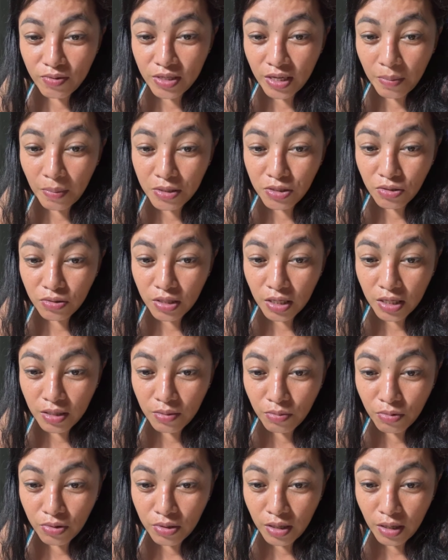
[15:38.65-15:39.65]
Yan, unsay
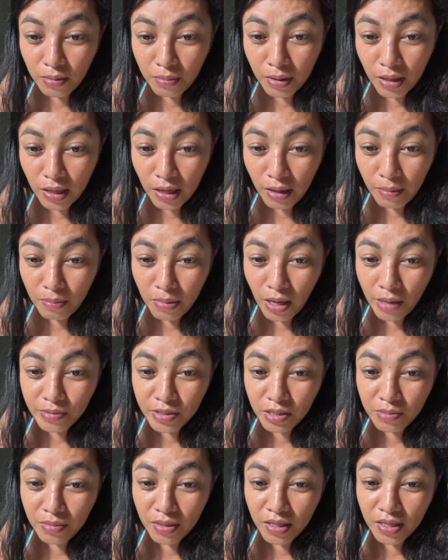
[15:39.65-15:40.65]
masutini mo na may live
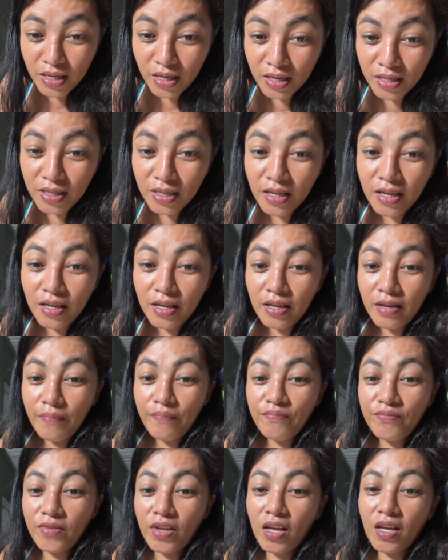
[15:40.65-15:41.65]
live si Mikyat
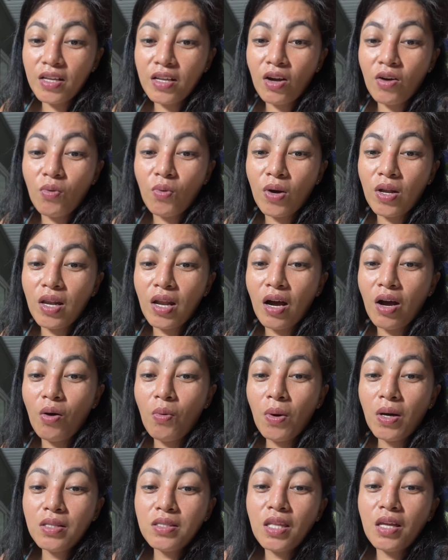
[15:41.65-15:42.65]
na ikaw
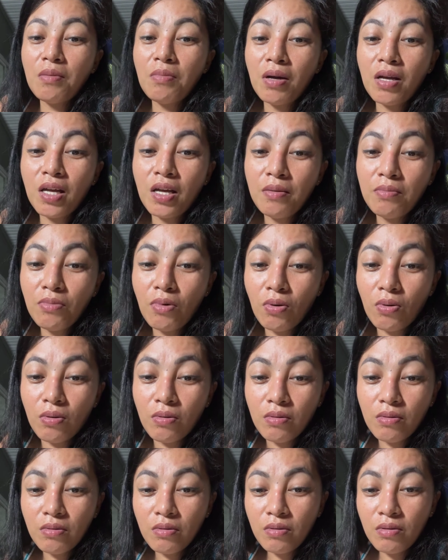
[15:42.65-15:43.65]
wala. Watay
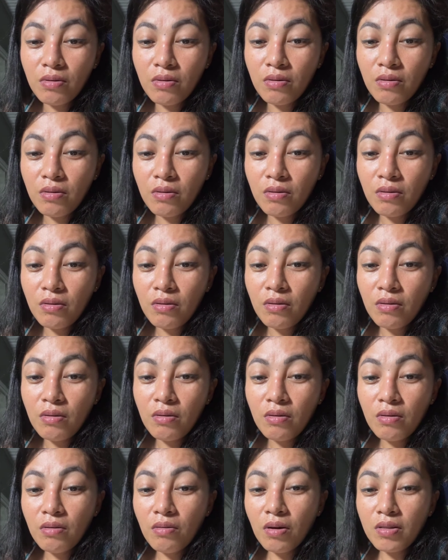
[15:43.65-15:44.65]
mahimo.
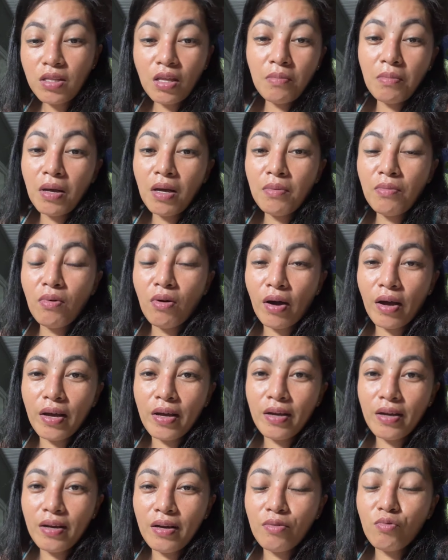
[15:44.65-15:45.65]
Matay mo
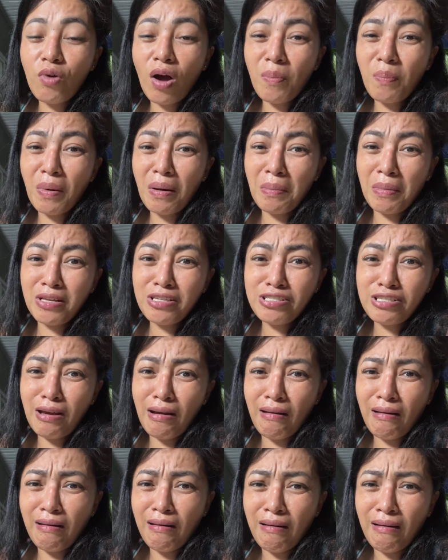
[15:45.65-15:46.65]
kay, gwapa man
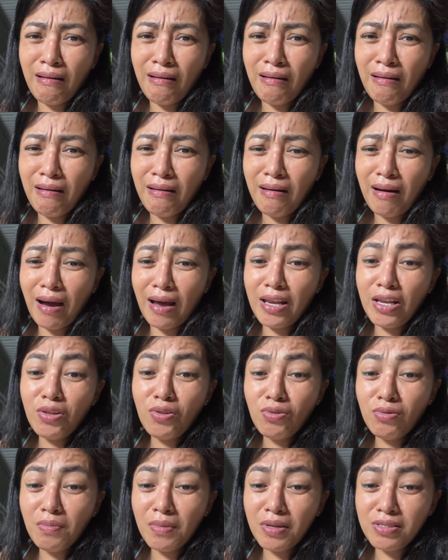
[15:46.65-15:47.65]
siya.
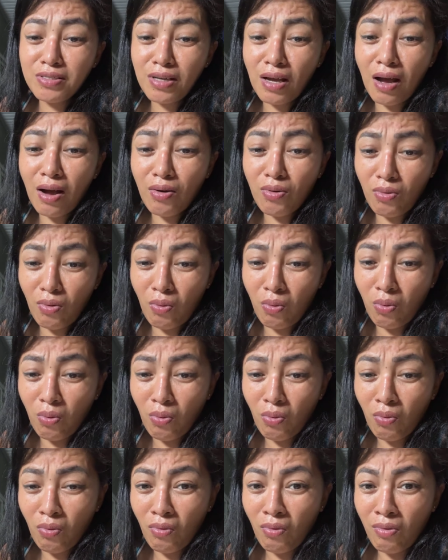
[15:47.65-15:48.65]
Halinon man siya ako.
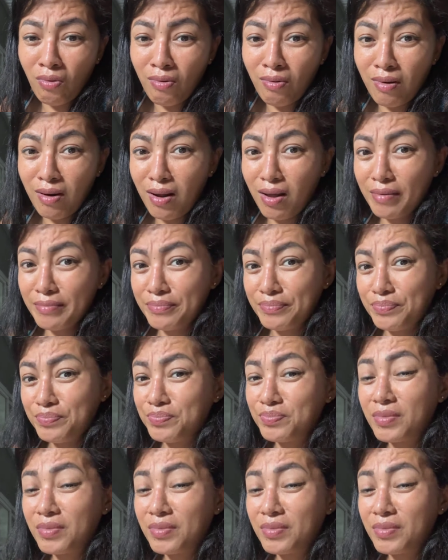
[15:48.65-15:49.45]
Wala.